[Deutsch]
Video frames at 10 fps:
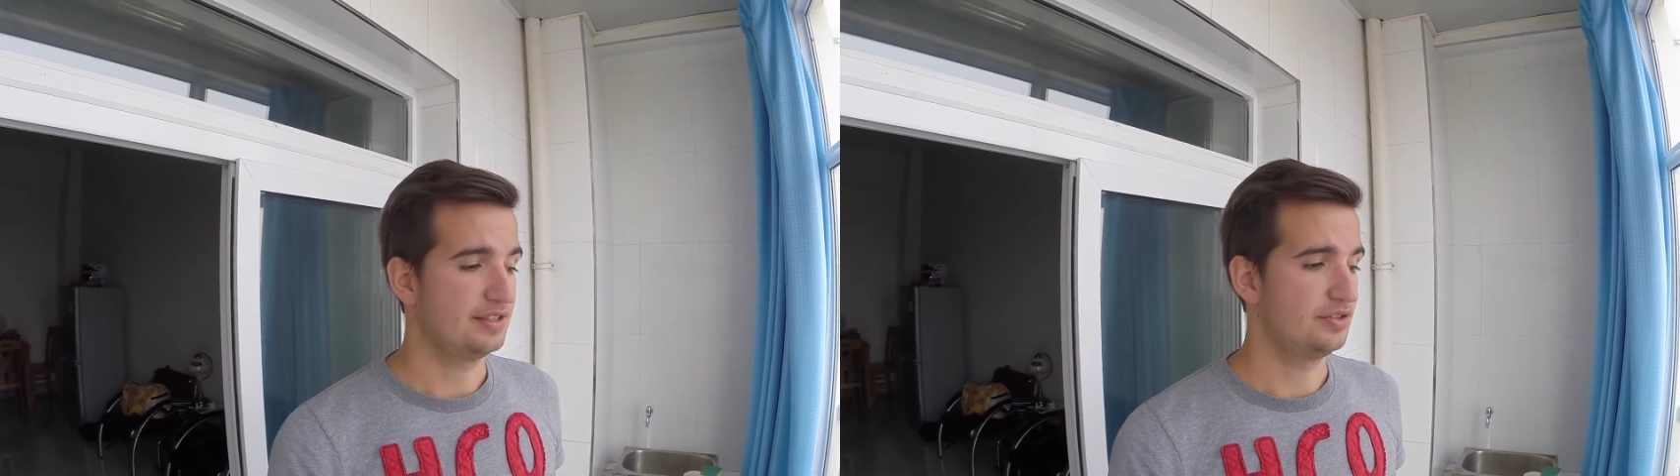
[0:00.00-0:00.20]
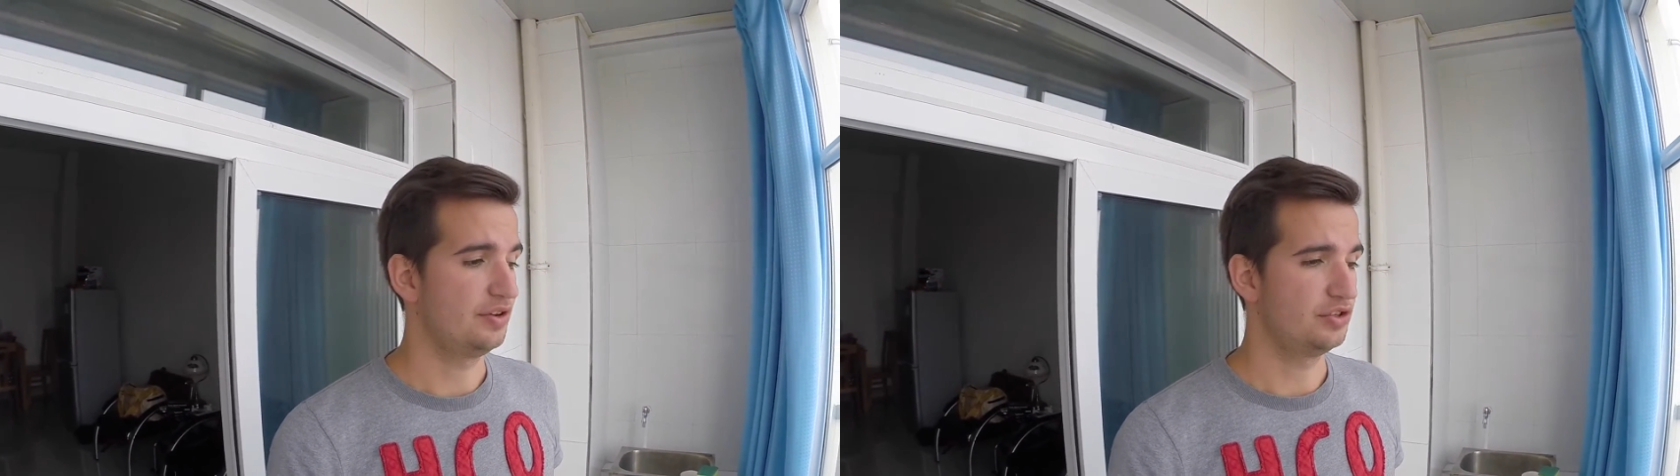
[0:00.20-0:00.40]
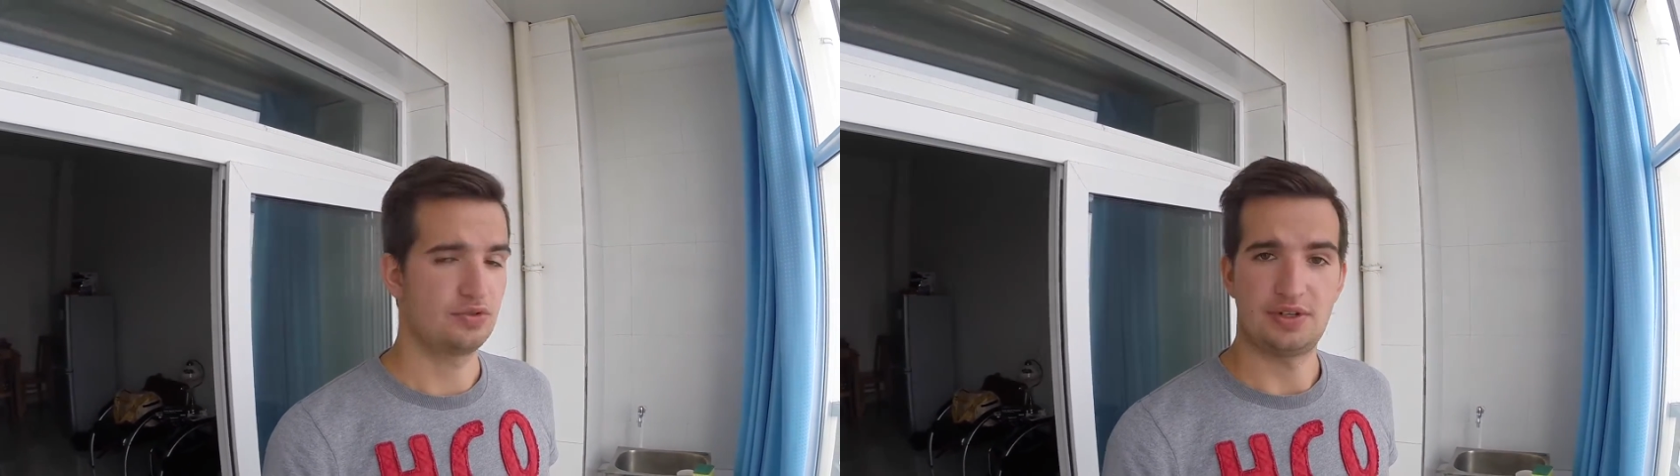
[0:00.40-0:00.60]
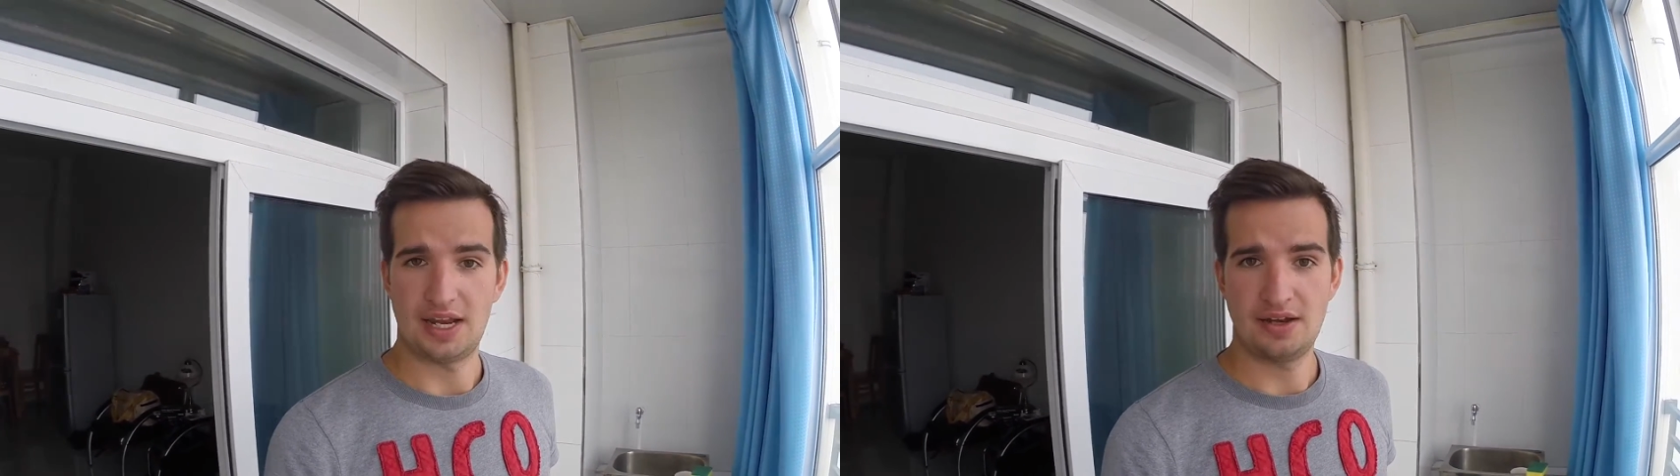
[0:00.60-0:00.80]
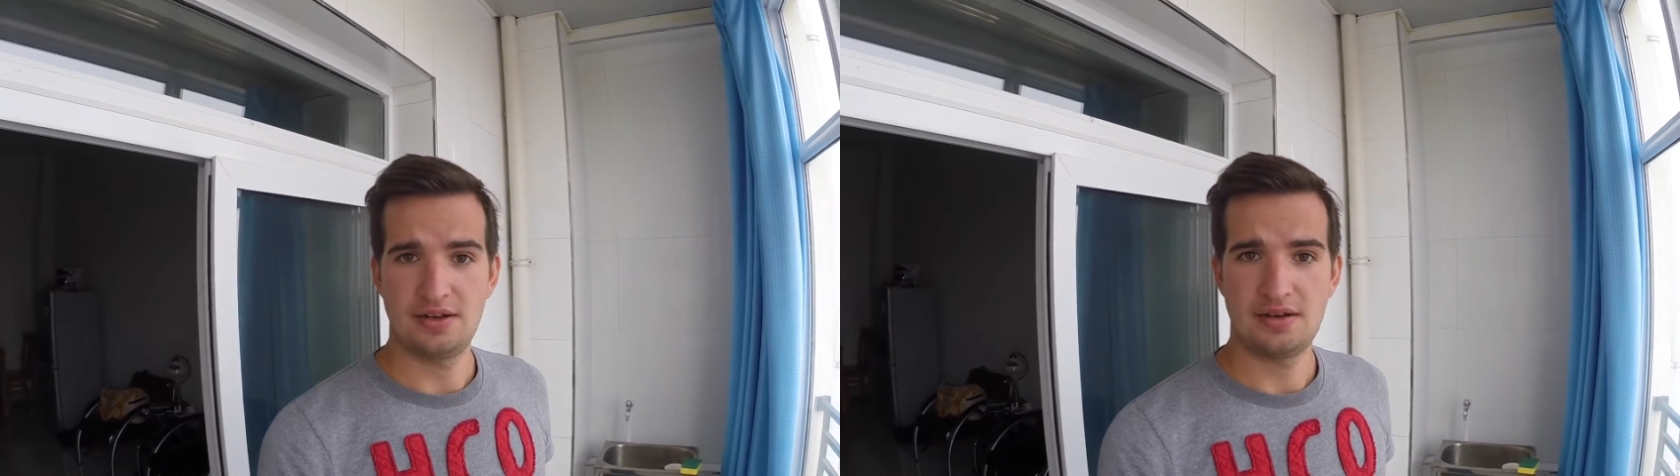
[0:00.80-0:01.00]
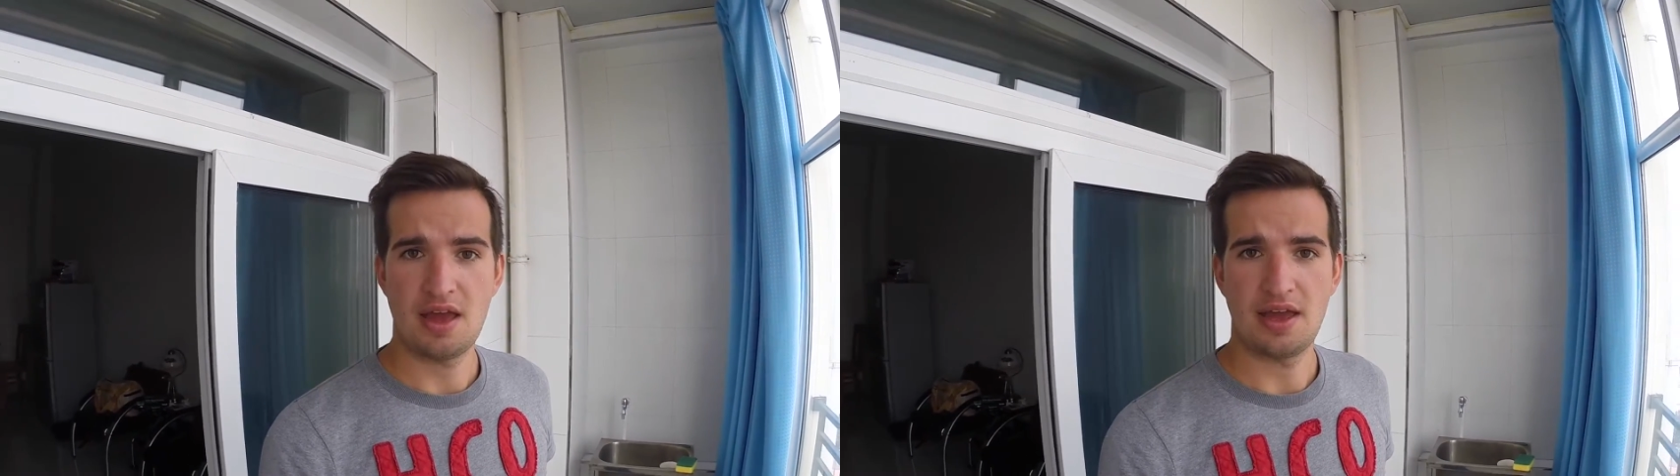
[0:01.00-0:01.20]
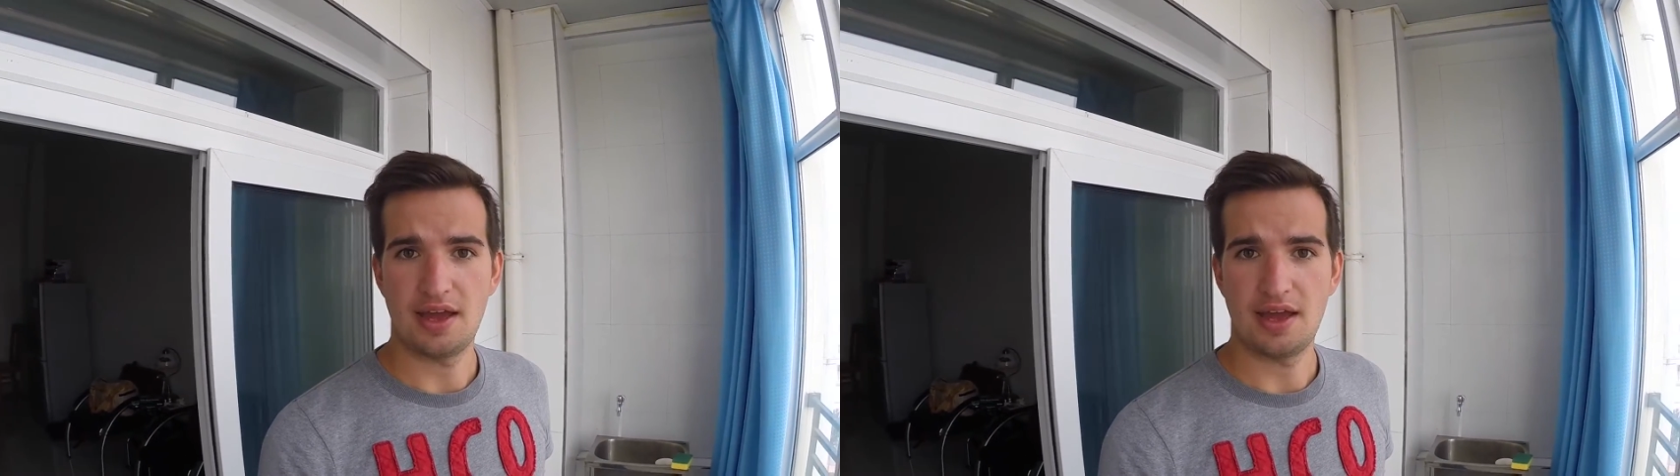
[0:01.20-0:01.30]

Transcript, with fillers: dass neue Studenten